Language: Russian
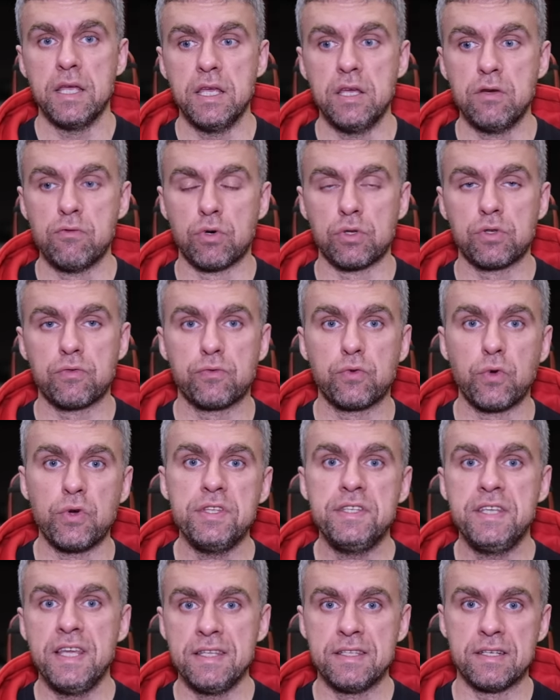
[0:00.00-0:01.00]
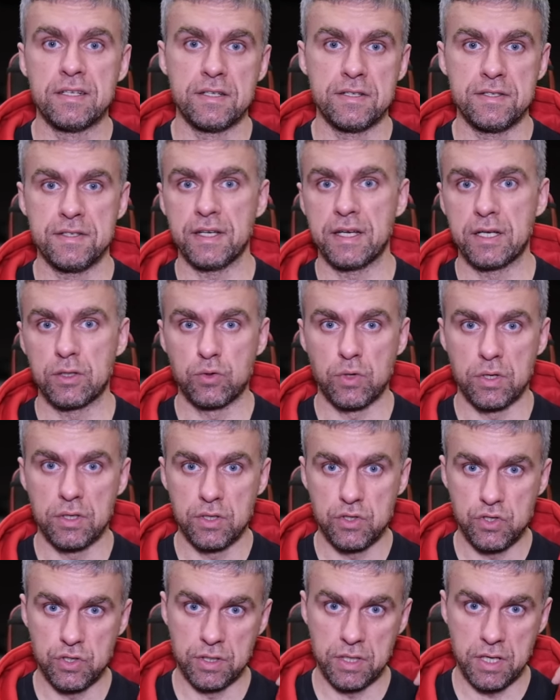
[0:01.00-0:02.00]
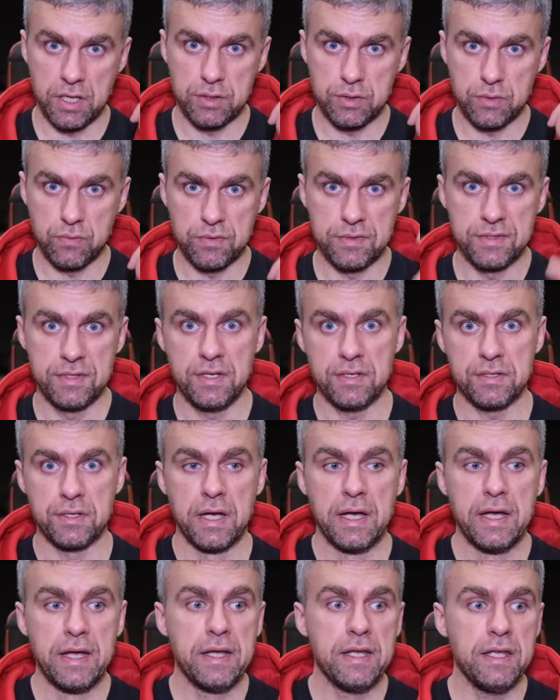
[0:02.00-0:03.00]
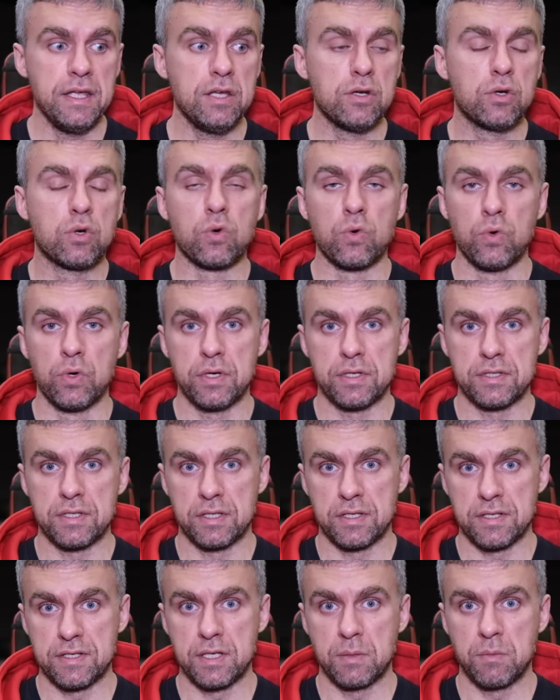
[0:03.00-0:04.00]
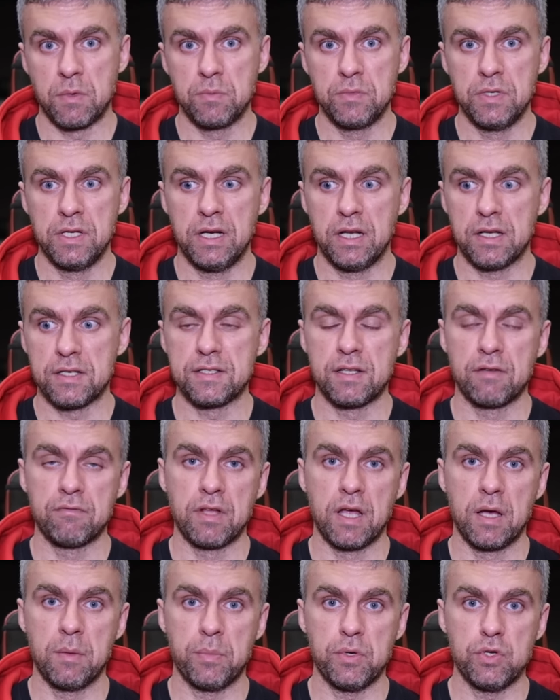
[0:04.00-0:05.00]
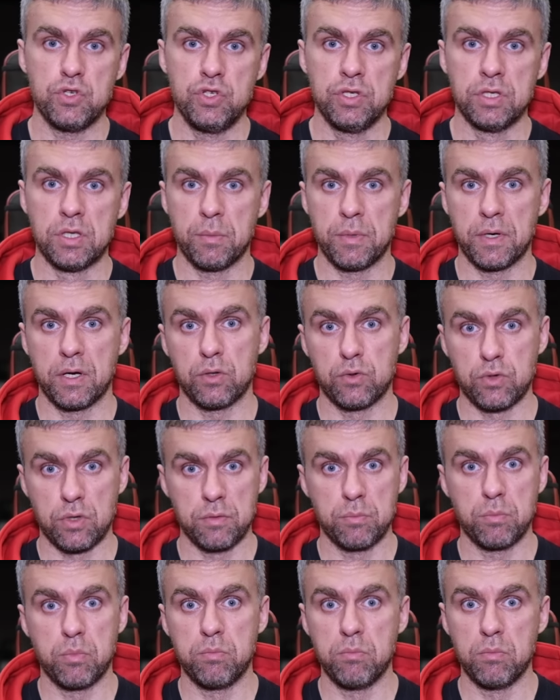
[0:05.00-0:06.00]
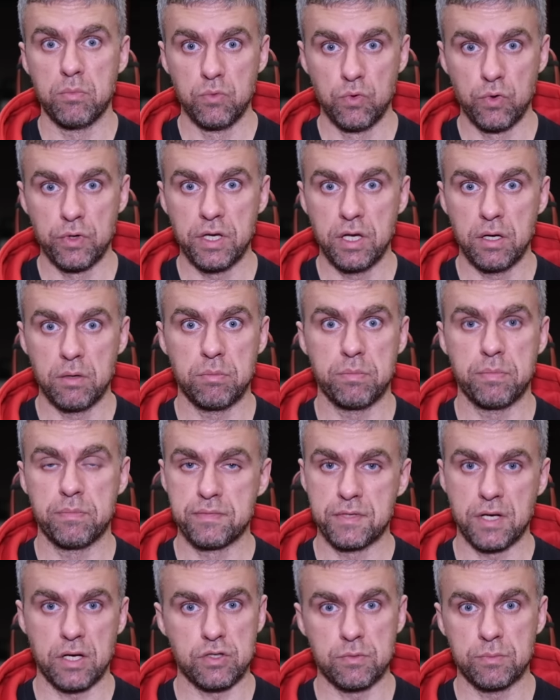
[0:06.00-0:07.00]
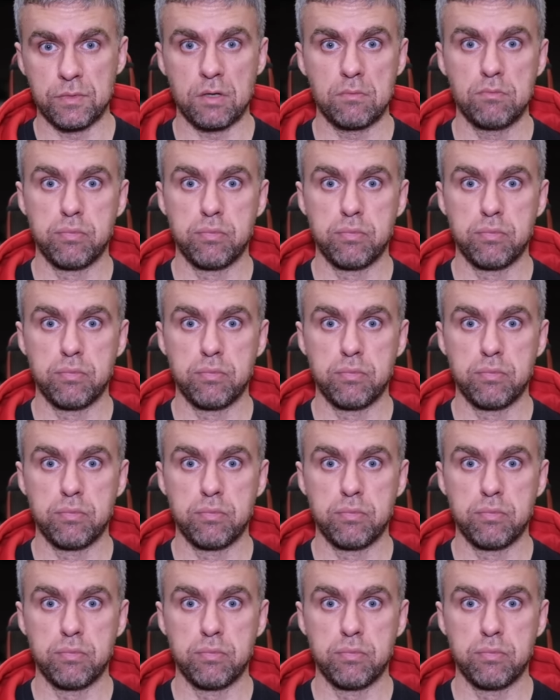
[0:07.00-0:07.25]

И вот в той деятельности, которая начинается вот здесь, и кроется на самом деле основная причина, по которой многие, скажем так,